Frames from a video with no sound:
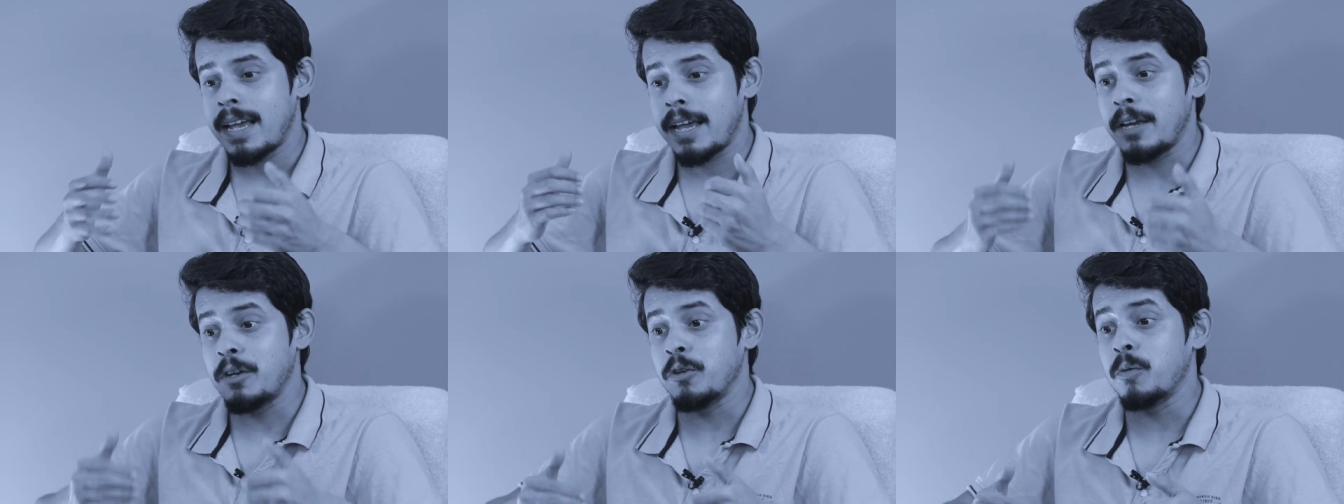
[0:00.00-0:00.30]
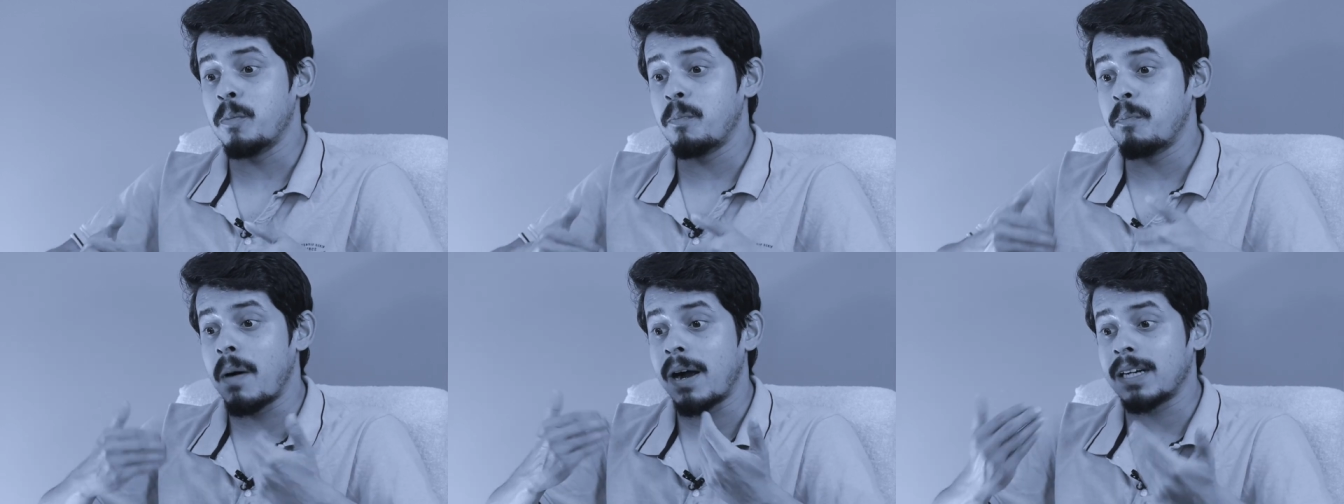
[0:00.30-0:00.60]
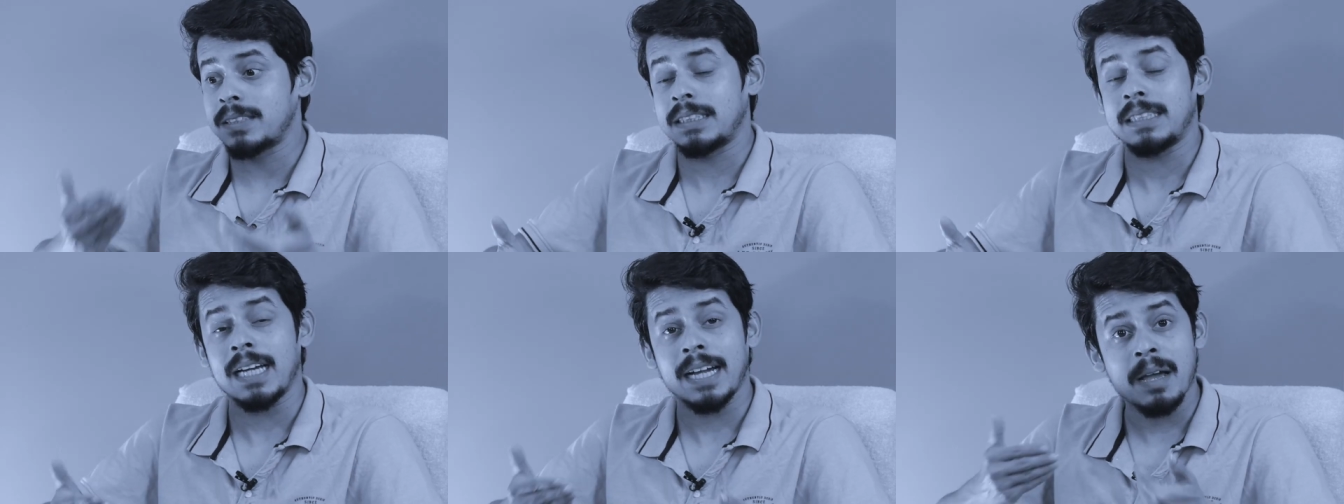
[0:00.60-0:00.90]
এইরূপ
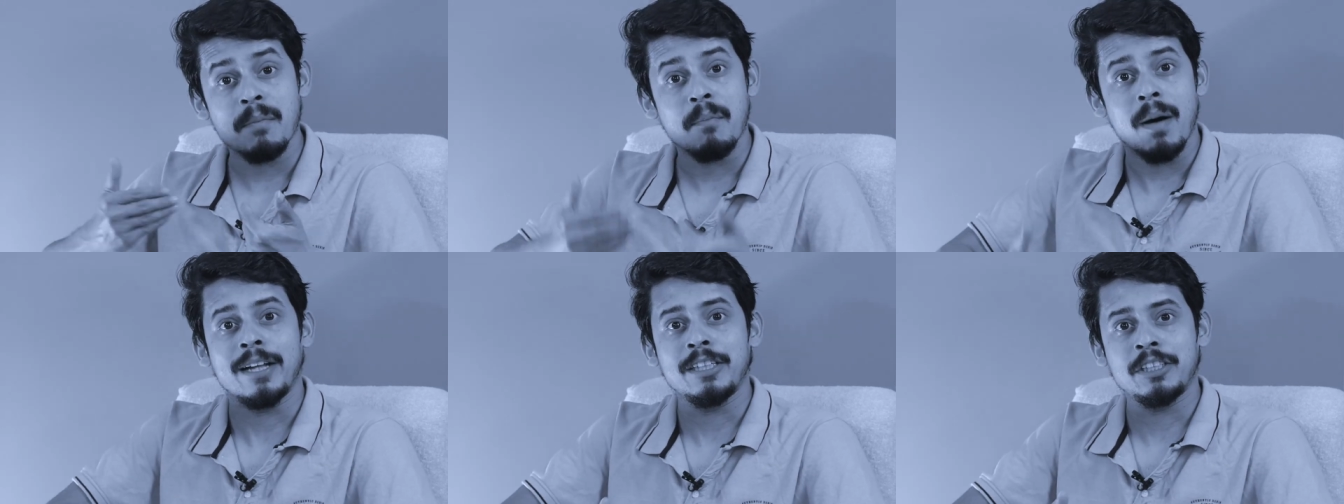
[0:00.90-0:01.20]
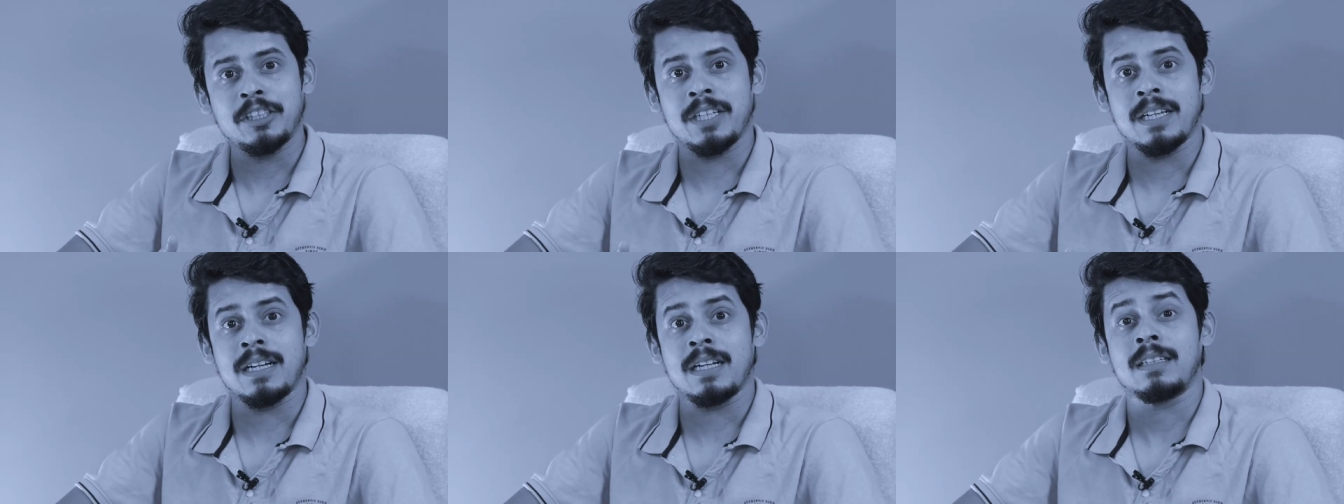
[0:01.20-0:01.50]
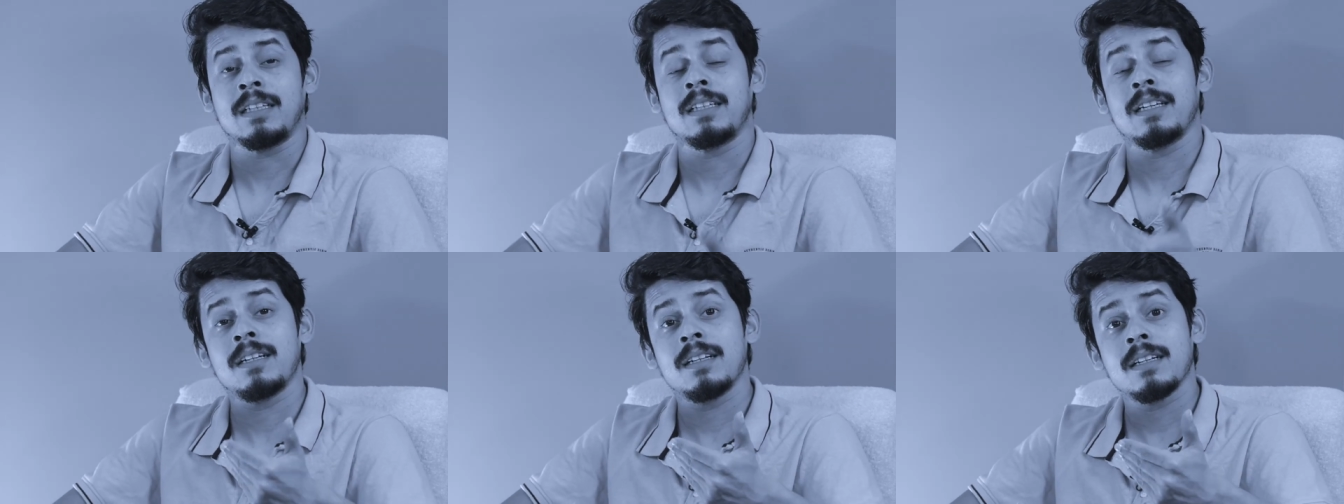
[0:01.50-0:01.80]
বার্তাকে মানছে না
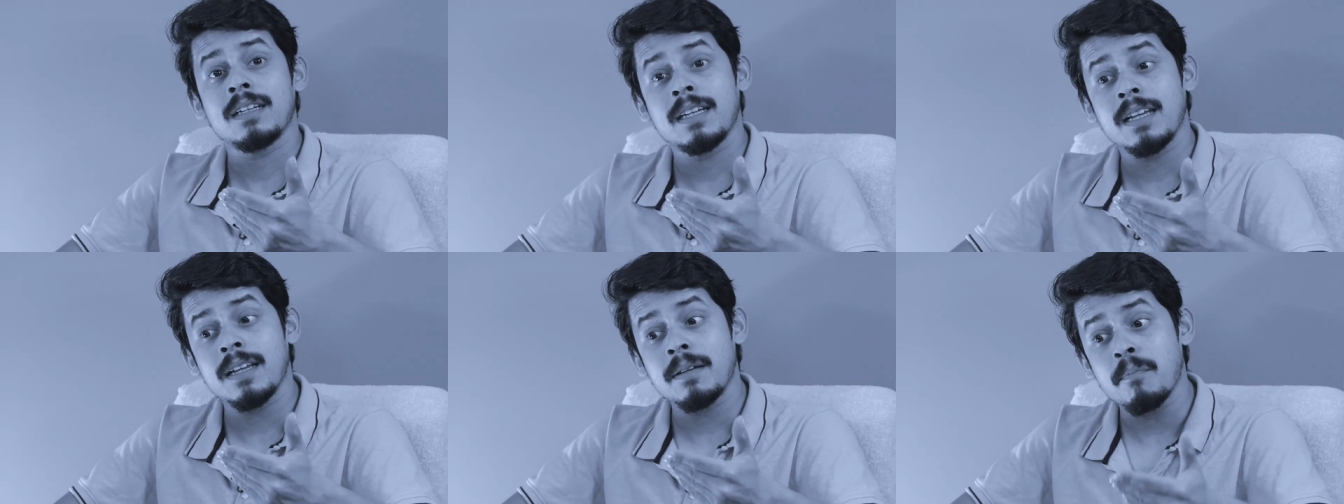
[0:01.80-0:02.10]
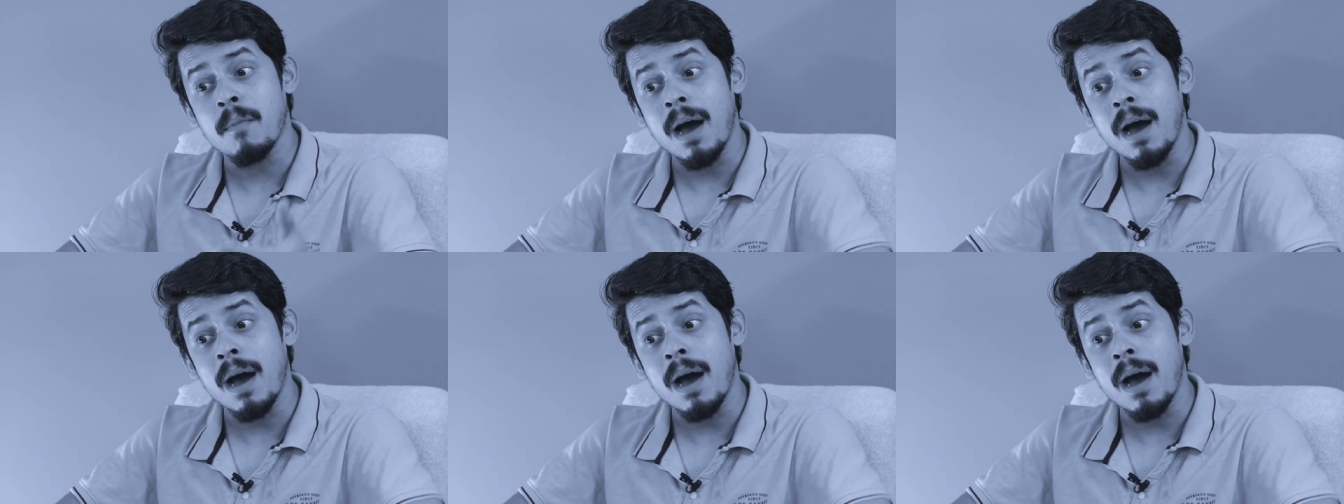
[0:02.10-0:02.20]
তাদেরকে